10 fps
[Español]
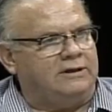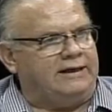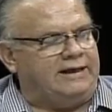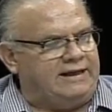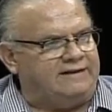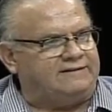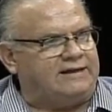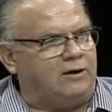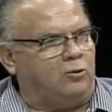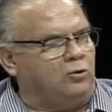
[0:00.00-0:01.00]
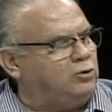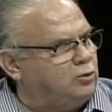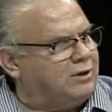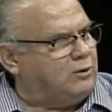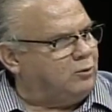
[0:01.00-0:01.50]
en esta
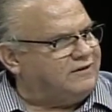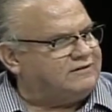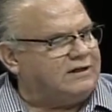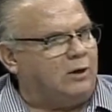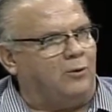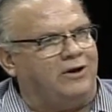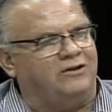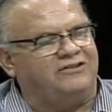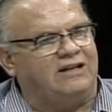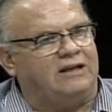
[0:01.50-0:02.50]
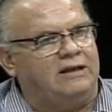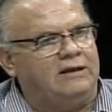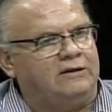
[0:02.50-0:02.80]
cultura nuestra o en esta